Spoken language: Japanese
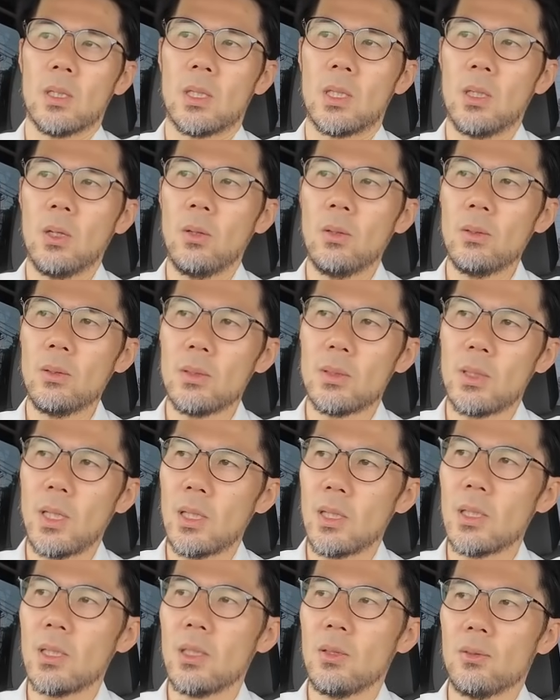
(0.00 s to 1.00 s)
基本
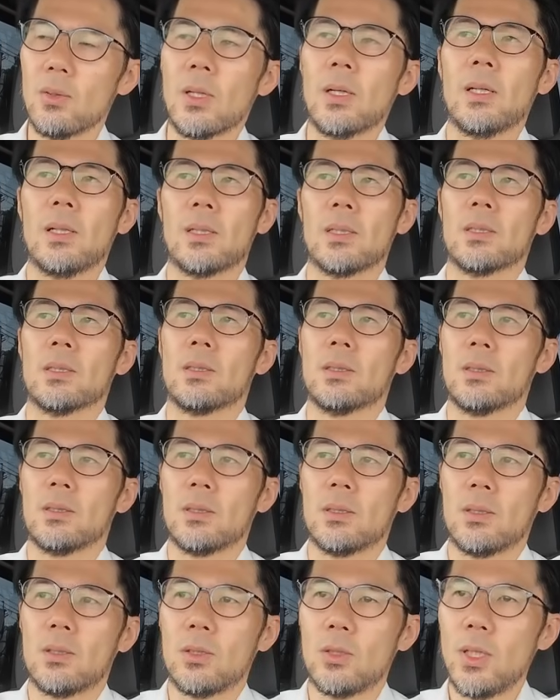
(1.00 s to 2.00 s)
的には
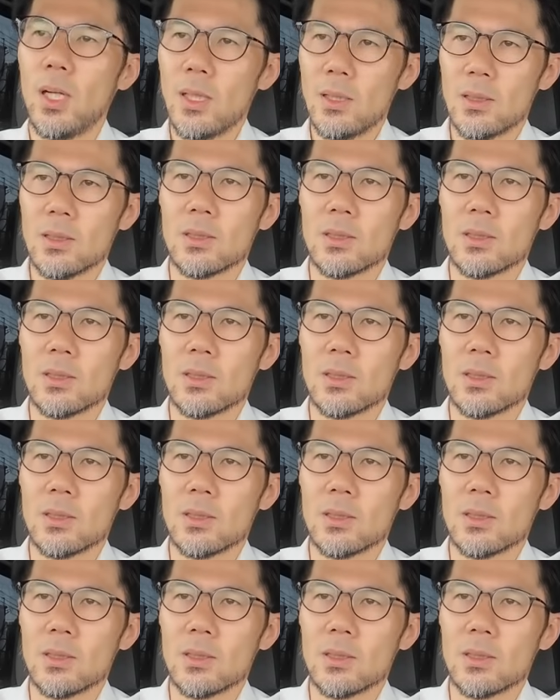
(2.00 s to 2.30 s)
暗